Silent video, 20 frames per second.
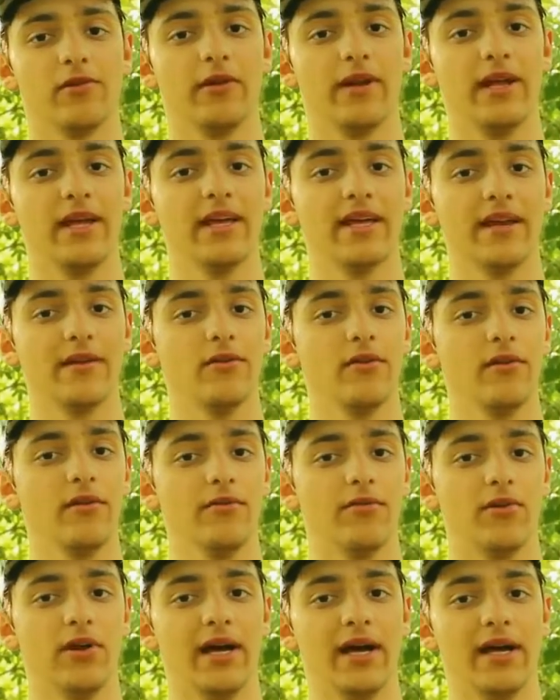non è in grado di
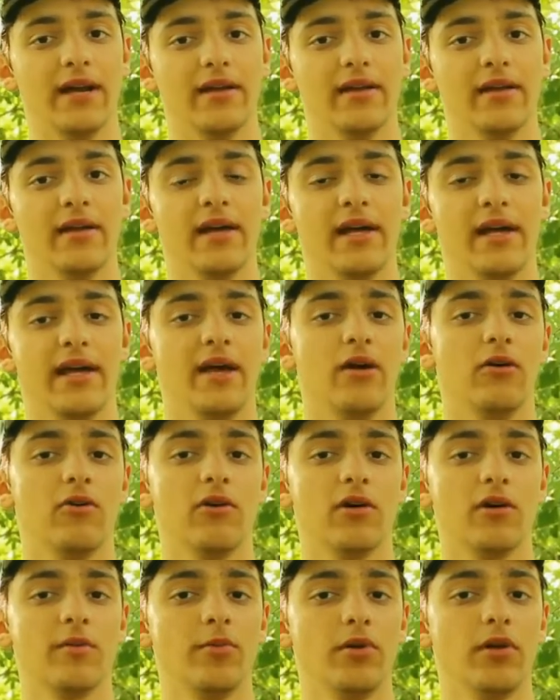volare, e ha un
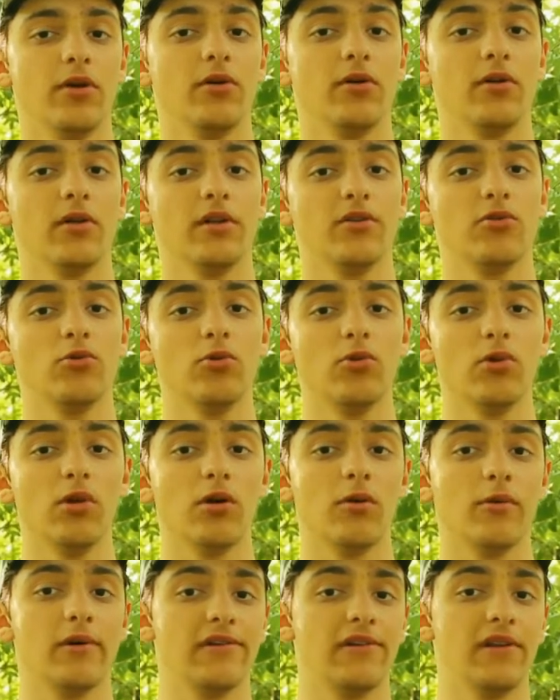corpo di colore
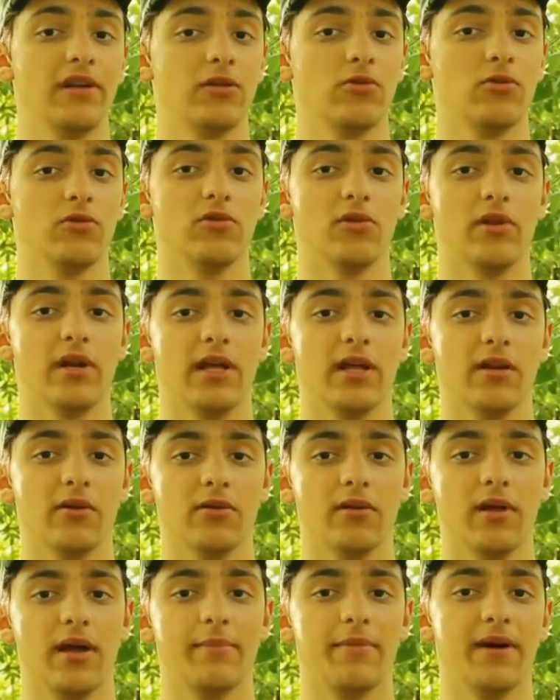scuro quasi del tutto
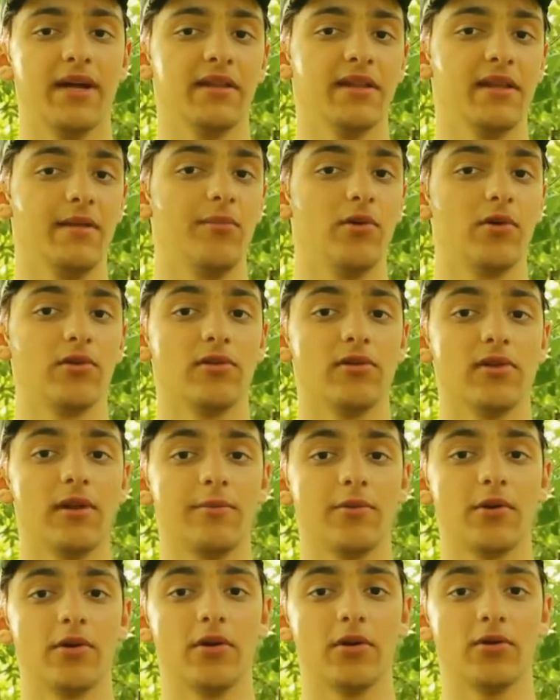nero, a parte il bordo del
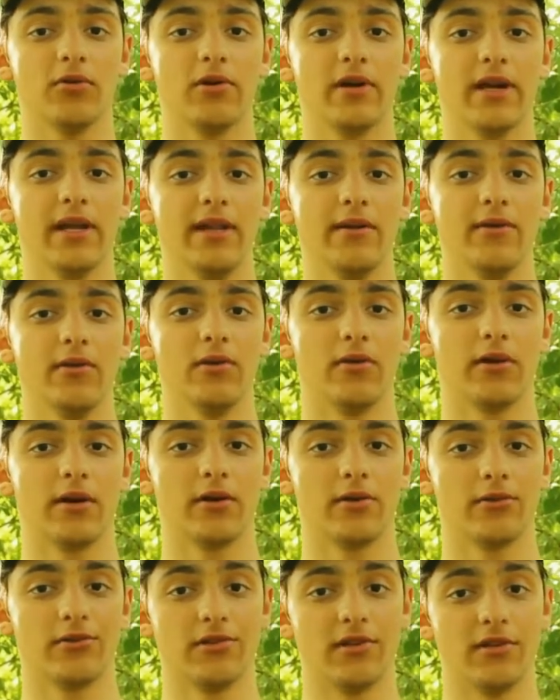pronoto che è di colore
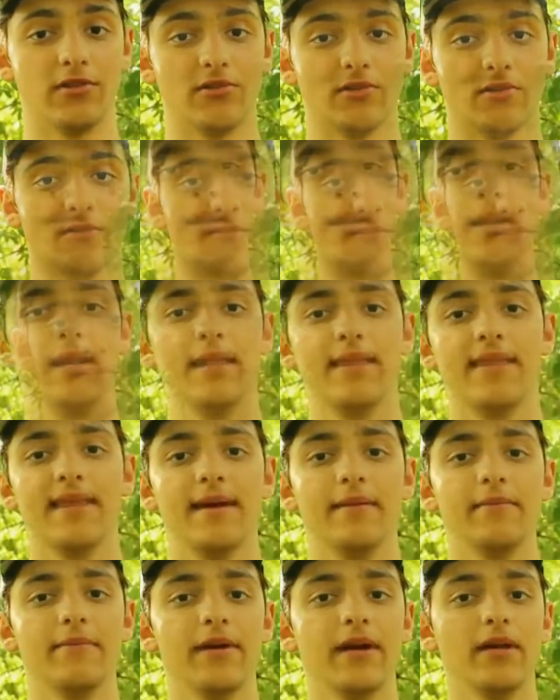rossiccio. Le
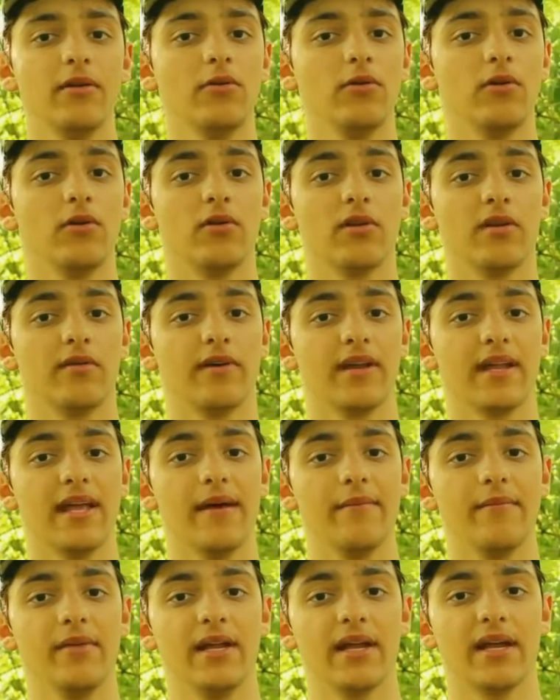zampe hanno un colore
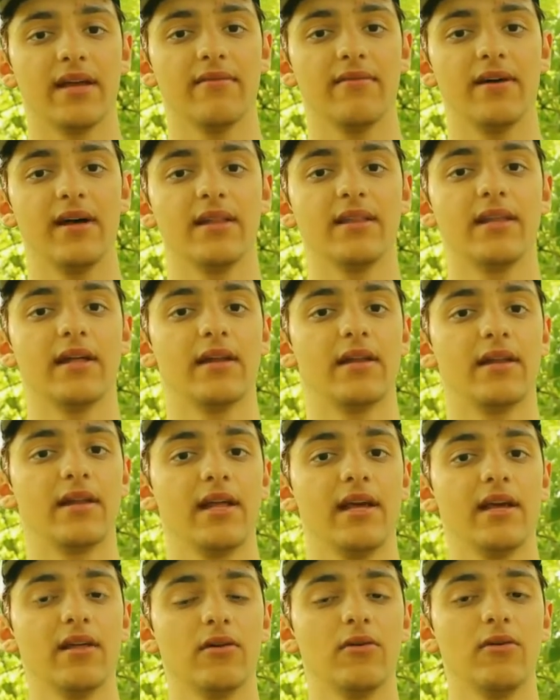variabile che va dal
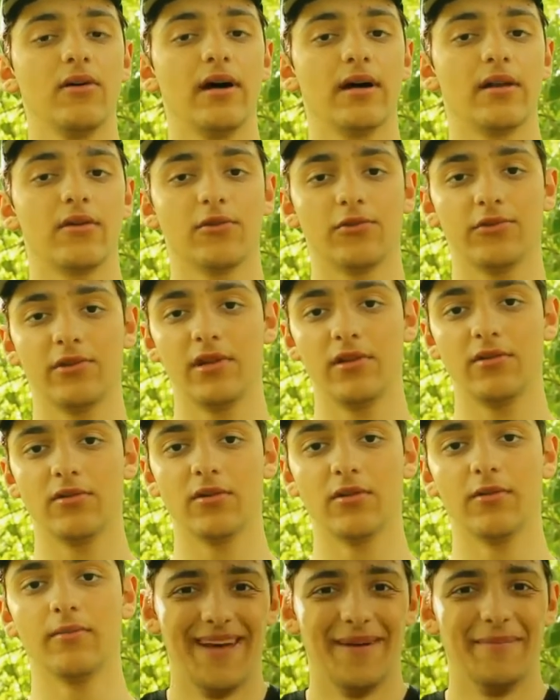nero al
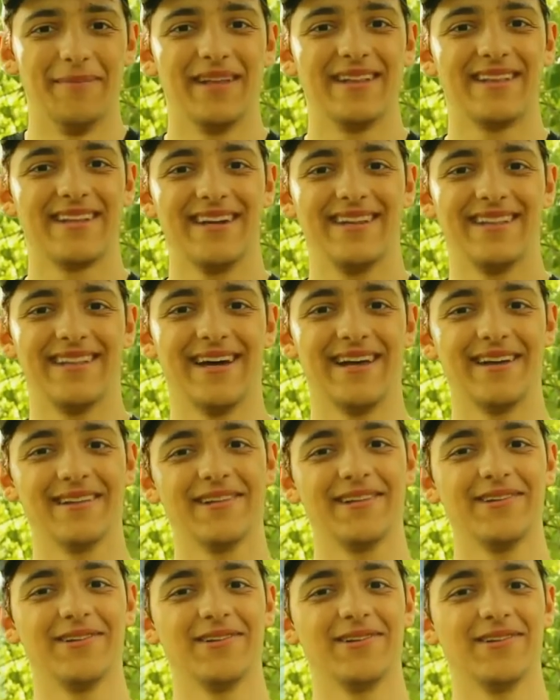rossiccio, mentre i
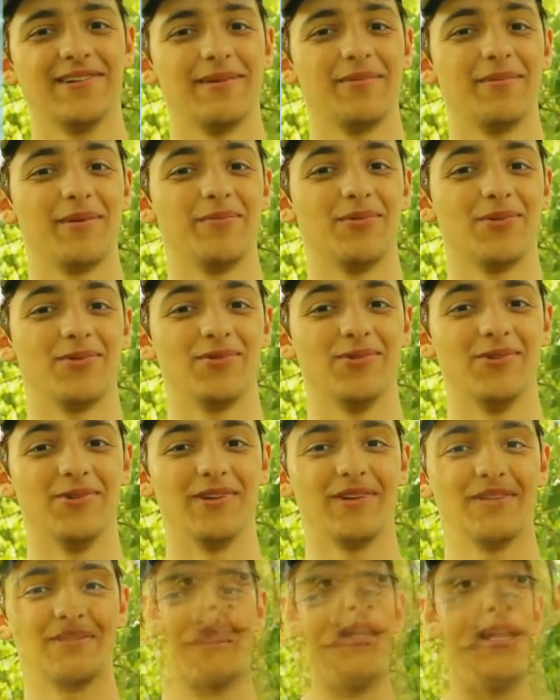tarsi sono sempre più
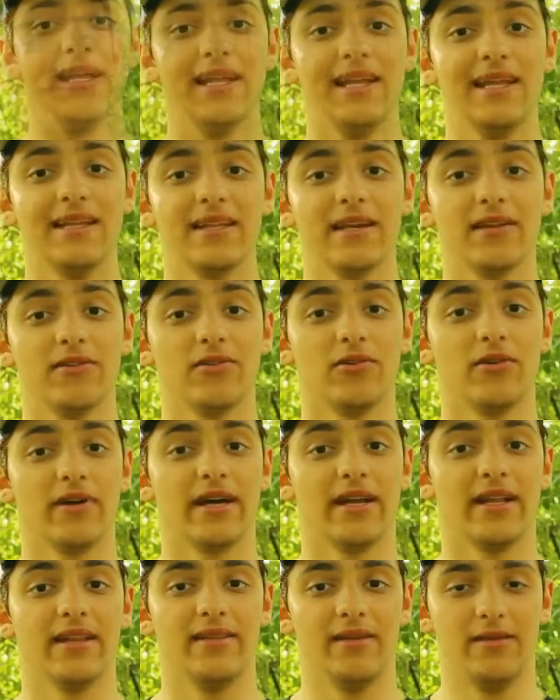scuri. Le elitre sono,
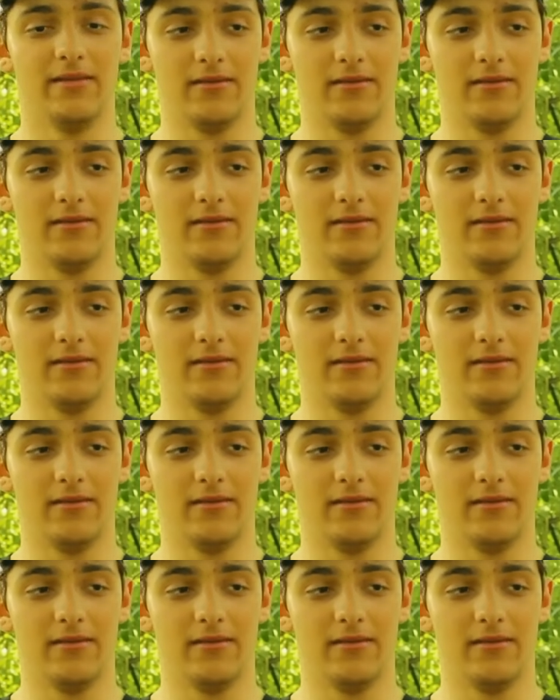caratter-